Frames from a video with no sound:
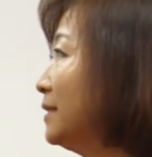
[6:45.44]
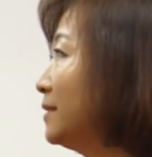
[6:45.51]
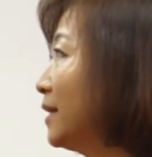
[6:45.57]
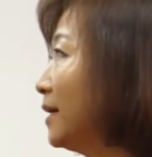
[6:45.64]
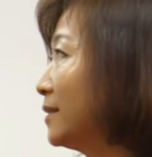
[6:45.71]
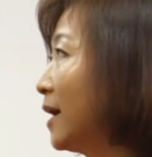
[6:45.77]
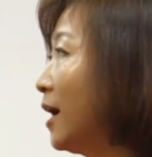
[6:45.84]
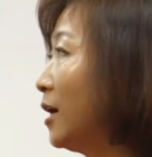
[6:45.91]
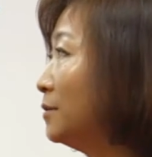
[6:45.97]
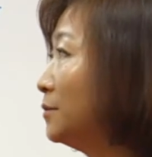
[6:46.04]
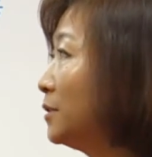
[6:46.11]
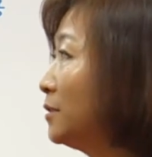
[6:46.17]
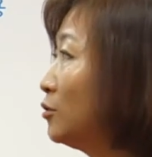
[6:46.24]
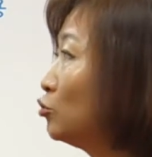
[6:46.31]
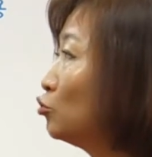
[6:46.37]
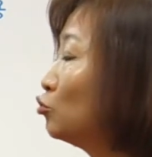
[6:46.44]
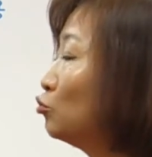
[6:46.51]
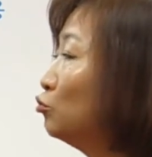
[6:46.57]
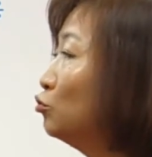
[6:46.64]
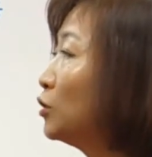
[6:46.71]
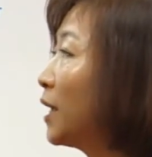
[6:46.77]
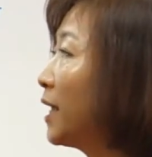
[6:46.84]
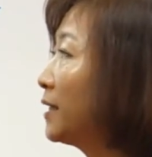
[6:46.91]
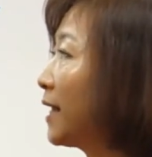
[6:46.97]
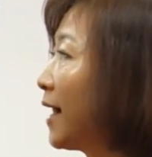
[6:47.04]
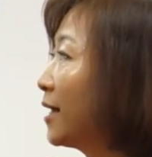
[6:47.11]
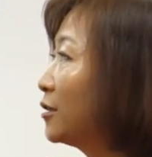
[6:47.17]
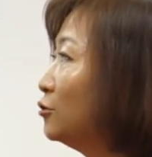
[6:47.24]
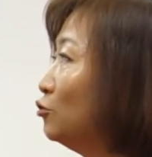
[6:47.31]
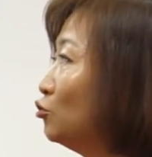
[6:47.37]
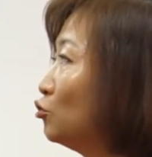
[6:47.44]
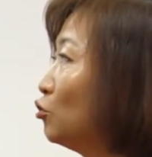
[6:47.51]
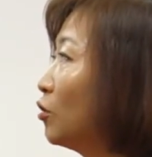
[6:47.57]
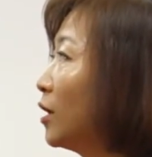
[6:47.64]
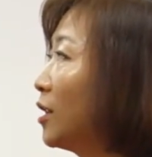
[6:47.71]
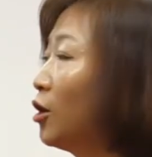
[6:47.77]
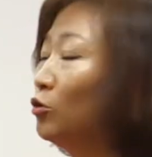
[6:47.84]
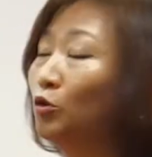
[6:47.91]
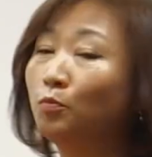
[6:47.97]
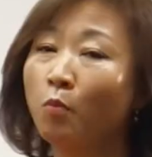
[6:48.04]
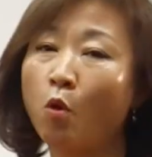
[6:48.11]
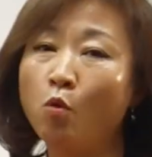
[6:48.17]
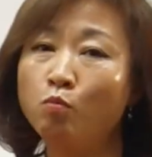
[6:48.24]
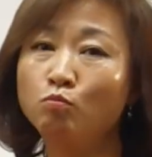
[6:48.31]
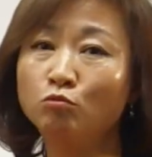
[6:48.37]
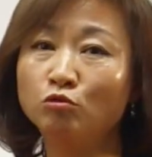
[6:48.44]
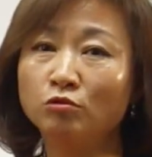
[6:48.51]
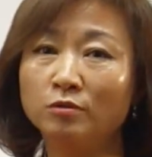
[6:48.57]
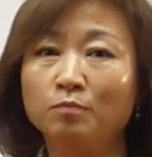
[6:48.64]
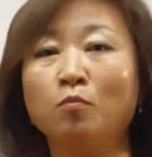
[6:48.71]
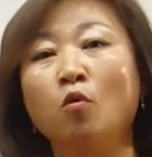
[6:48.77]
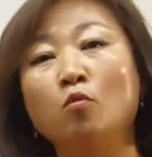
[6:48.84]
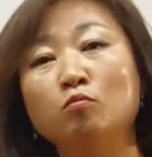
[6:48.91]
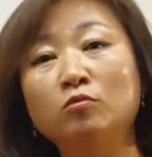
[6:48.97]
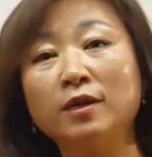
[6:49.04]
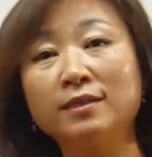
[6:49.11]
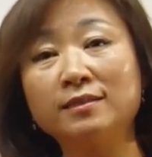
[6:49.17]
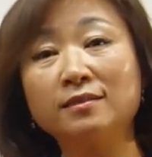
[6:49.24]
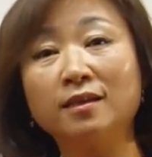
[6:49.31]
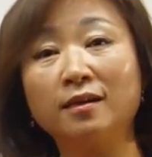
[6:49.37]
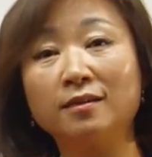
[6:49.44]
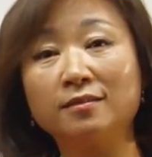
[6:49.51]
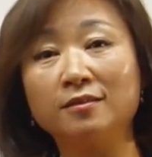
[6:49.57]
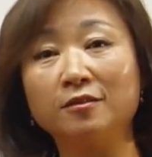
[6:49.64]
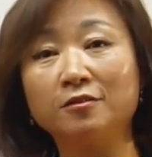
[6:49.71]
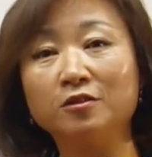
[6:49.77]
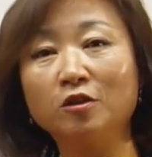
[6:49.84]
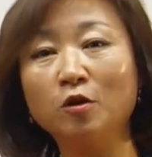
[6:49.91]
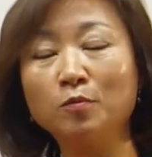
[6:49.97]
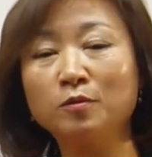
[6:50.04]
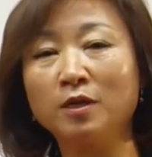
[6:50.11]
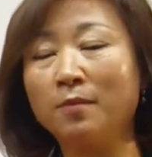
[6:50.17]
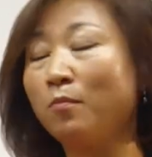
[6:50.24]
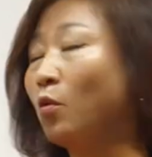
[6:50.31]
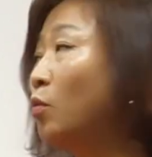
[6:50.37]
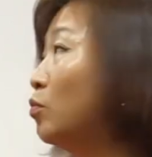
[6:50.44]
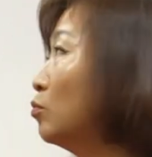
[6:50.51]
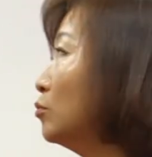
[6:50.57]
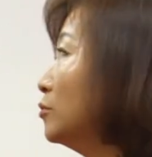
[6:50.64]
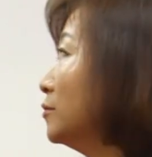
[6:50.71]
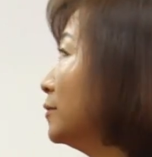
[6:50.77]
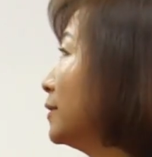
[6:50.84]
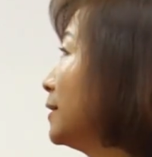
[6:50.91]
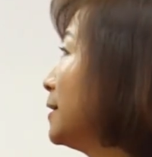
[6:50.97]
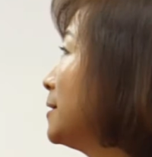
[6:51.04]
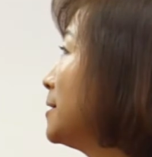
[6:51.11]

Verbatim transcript: 자, 다음은 두 개의 다른 주어가 나오는 복문. 복문에 쓴다 그랬어요. 그죠? 자, 복문.